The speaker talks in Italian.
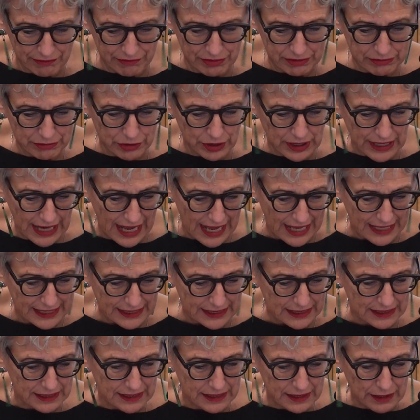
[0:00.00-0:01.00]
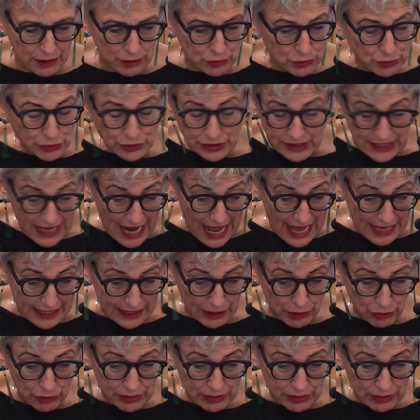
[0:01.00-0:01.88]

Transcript: vi vorrei illustrare.